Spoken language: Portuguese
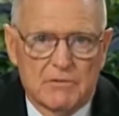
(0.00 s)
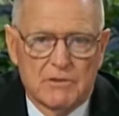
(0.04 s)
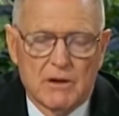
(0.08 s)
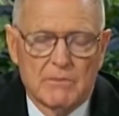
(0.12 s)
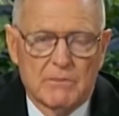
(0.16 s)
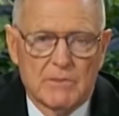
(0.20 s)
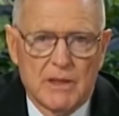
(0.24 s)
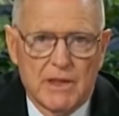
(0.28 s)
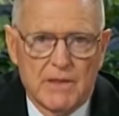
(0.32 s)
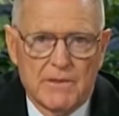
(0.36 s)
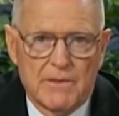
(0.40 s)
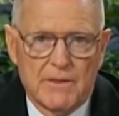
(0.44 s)

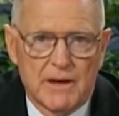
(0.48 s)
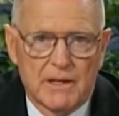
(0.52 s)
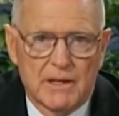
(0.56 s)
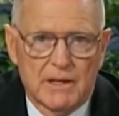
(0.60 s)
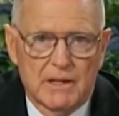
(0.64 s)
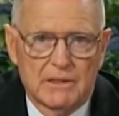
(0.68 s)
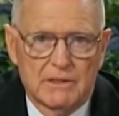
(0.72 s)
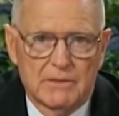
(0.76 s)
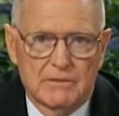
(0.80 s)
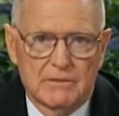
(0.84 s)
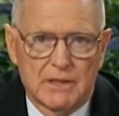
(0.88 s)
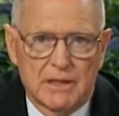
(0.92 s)
da
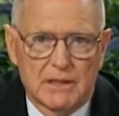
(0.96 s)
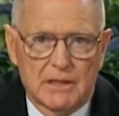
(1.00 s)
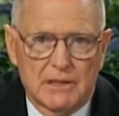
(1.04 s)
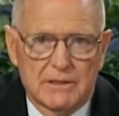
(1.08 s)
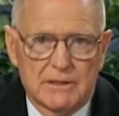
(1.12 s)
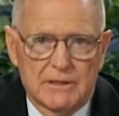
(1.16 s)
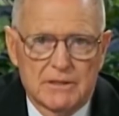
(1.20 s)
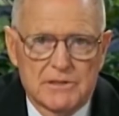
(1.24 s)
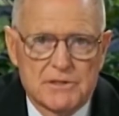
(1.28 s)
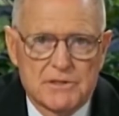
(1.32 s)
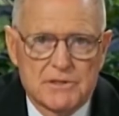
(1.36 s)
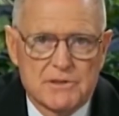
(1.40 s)
autoridade
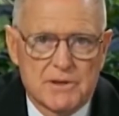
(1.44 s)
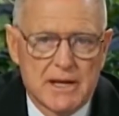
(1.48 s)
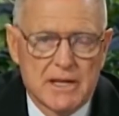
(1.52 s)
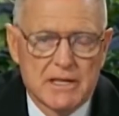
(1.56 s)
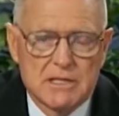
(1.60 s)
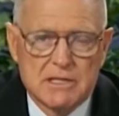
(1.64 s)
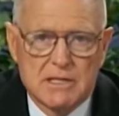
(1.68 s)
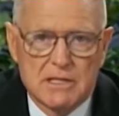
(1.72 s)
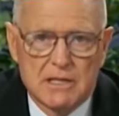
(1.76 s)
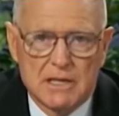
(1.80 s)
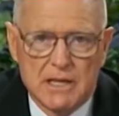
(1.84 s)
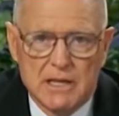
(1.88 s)
das trevas
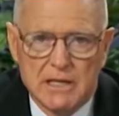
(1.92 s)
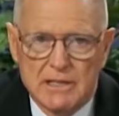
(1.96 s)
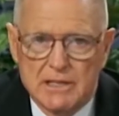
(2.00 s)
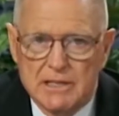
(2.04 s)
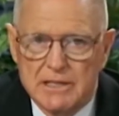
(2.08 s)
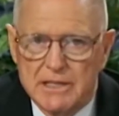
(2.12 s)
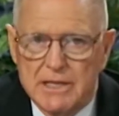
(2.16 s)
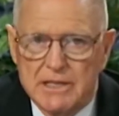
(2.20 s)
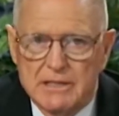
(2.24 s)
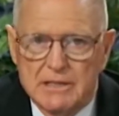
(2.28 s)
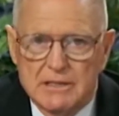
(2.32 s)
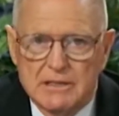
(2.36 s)

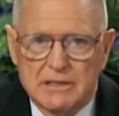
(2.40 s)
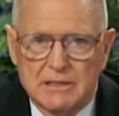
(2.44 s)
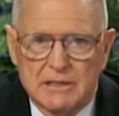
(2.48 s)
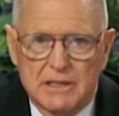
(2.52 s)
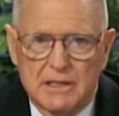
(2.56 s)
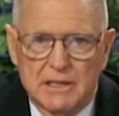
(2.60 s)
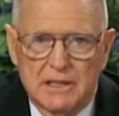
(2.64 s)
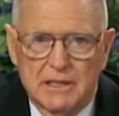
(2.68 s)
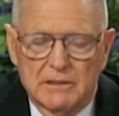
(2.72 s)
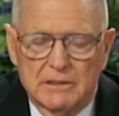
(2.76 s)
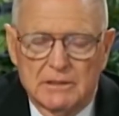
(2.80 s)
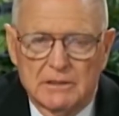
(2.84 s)
transportado para o
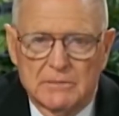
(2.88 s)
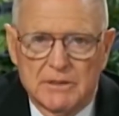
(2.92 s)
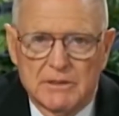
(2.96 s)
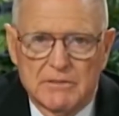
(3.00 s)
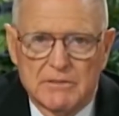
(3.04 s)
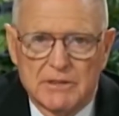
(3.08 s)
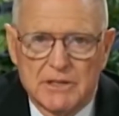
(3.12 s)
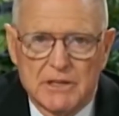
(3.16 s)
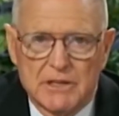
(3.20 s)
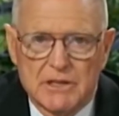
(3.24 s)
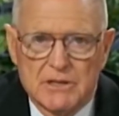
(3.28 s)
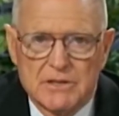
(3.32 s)
reino do
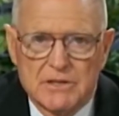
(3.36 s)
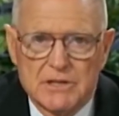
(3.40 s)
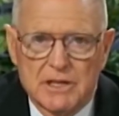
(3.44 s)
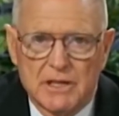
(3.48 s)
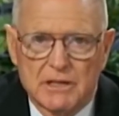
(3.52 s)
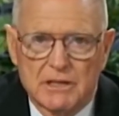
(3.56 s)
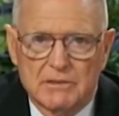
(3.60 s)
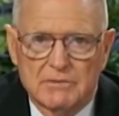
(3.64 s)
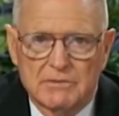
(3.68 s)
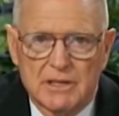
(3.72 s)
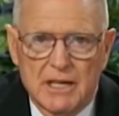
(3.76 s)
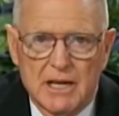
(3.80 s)
Filho do
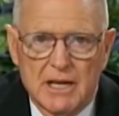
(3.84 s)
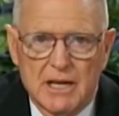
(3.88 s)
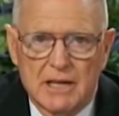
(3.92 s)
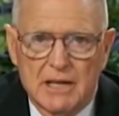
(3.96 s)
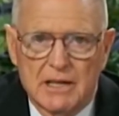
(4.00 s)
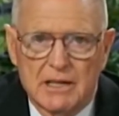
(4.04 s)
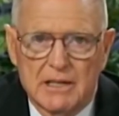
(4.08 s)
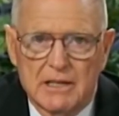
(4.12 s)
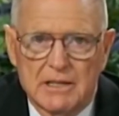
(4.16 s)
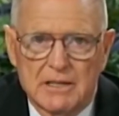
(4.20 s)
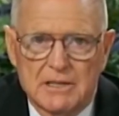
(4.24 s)
amor de Deus,